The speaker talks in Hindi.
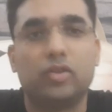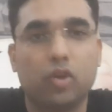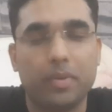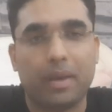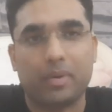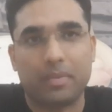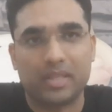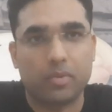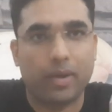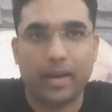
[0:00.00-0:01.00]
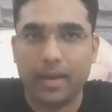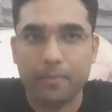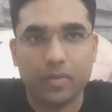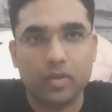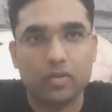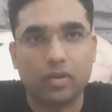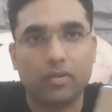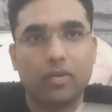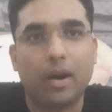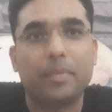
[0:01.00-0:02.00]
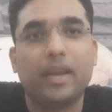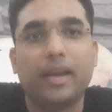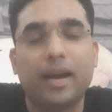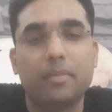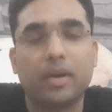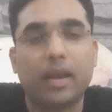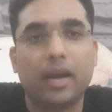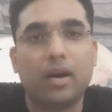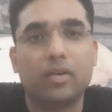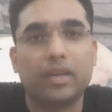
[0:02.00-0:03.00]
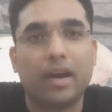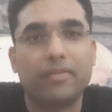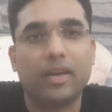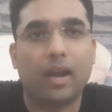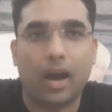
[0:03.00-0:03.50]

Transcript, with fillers: जो भी आपके पास मोबाइल है तो आपके लिए काम करेगा और या फिर